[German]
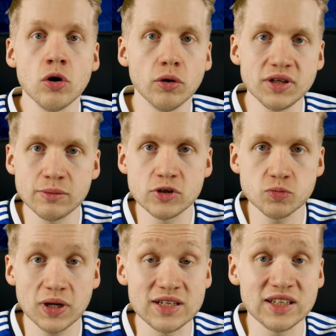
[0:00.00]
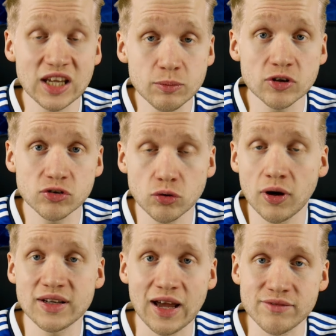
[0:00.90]
und dementsprechend gibt es
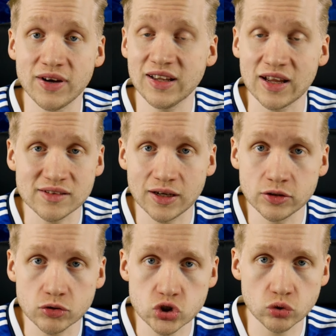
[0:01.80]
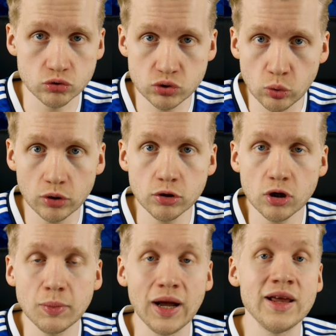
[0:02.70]
dort einfach ganz andere Strukturen
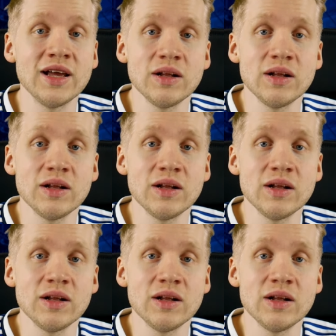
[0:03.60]
nochmal.